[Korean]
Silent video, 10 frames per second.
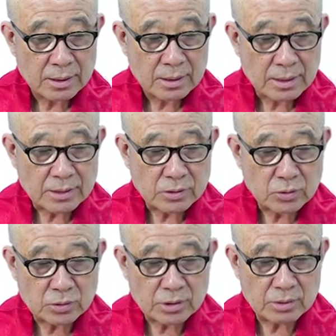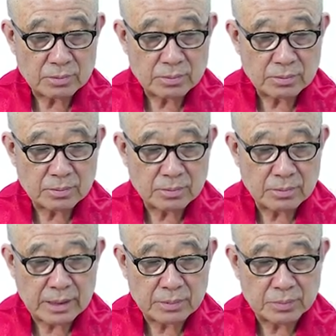as noted
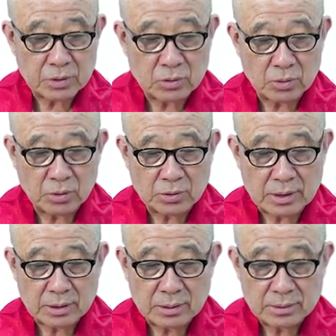by Bhikkhu Bodhi